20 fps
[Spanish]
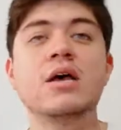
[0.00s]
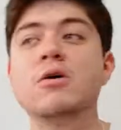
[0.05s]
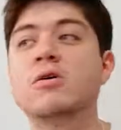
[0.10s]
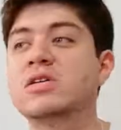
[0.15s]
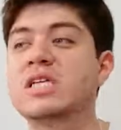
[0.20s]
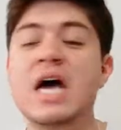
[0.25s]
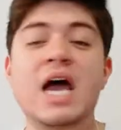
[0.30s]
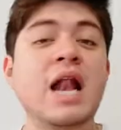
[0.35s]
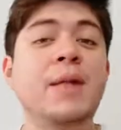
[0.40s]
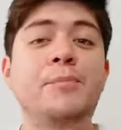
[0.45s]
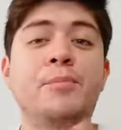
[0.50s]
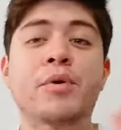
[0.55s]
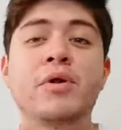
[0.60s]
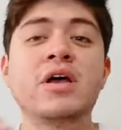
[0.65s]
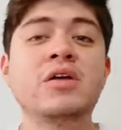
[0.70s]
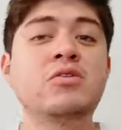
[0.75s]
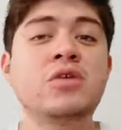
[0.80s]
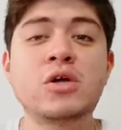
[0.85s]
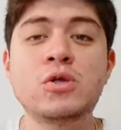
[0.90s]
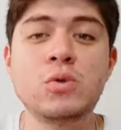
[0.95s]
O sea, el
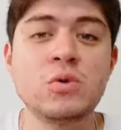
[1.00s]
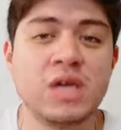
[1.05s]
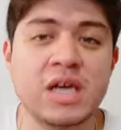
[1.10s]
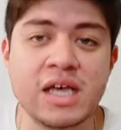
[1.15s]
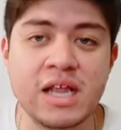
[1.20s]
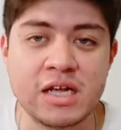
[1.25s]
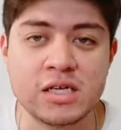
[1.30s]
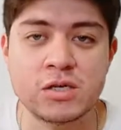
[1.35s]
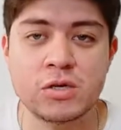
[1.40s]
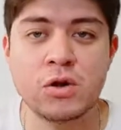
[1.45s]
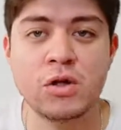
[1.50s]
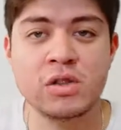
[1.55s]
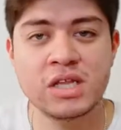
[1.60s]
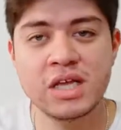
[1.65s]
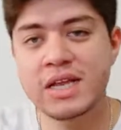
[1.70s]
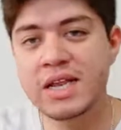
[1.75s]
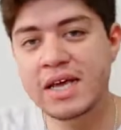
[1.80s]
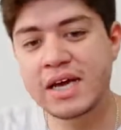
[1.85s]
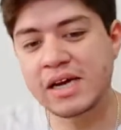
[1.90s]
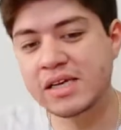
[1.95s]
proyecto que tú quieras. No
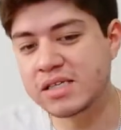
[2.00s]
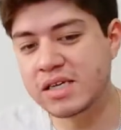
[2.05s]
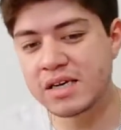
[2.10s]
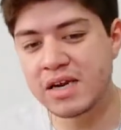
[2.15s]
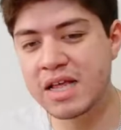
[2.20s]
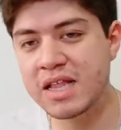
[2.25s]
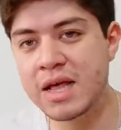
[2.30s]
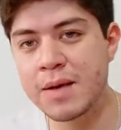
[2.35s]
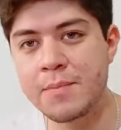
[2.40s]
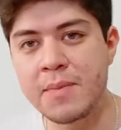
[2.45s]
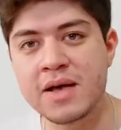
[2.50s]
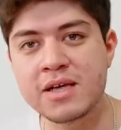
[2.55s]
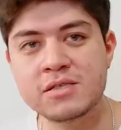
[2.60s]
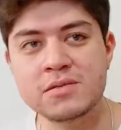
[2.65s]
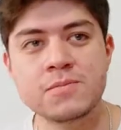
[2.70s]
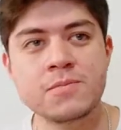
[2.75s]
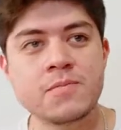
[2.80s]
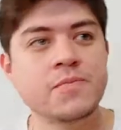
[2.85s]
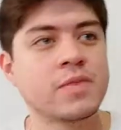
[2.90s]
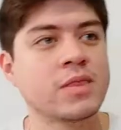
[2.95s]
tiene que ser nada
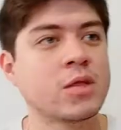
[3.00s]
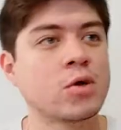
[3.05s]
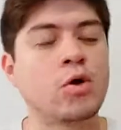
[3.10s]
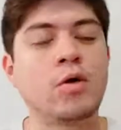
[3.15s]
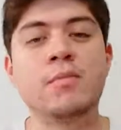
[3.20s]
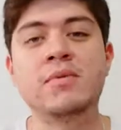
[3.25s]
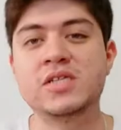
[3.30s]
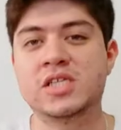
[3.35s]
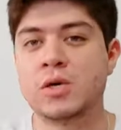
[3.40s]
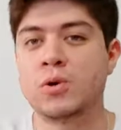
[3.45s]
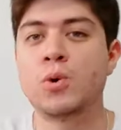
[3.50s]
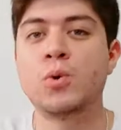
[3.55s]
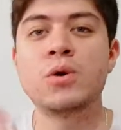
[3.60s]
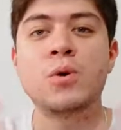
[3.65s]
más comenzar